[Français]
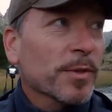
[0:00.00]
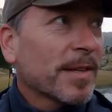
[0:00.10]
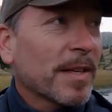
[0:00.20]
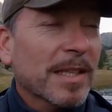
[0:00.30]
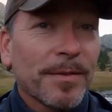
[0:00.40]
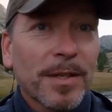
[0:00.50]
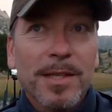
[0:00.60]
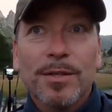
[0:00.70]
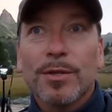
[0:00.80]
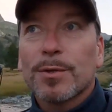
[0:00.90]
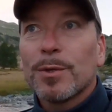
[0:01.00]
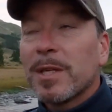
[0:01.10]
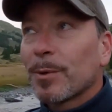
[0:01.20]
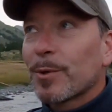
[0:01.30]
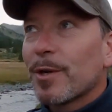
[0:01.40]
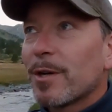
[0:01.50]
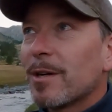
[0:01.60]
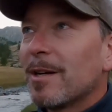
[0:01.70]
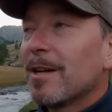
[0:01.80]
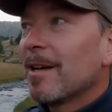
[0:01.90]
Ça va très vite à cette heure-ci, donc
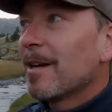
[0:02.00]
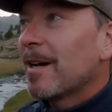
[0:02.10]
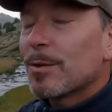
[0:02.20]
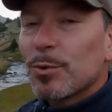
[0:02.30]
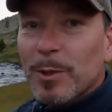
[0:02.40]
à tout de